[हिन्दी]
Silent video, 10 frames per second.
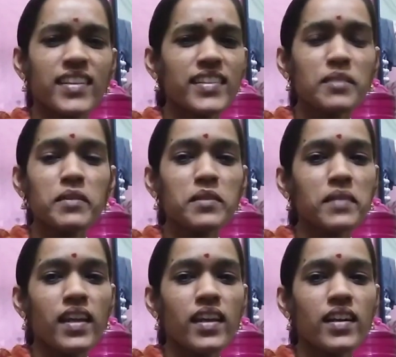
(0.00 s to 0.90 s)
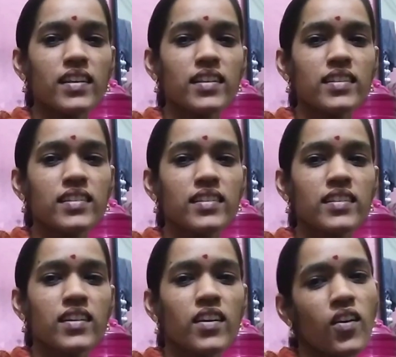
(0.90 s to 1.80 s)
नहीं समझ में आया
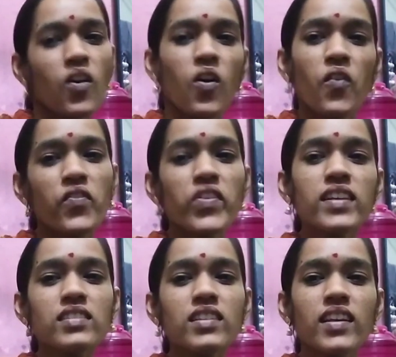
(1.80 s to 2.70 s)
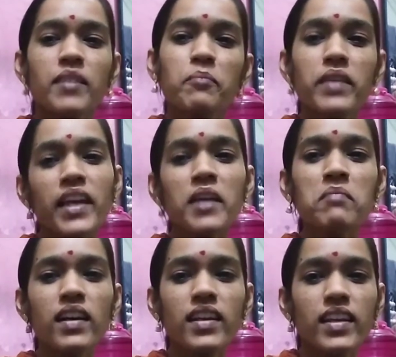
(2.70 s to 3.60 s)
ऑब्वियसली
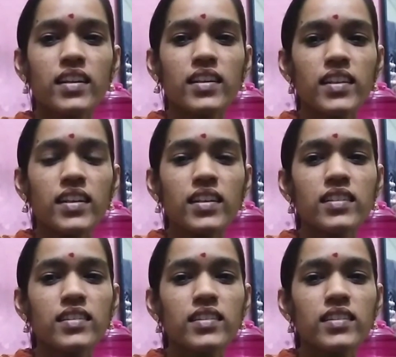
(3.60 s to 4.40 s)
ब्रेक मारेगा ना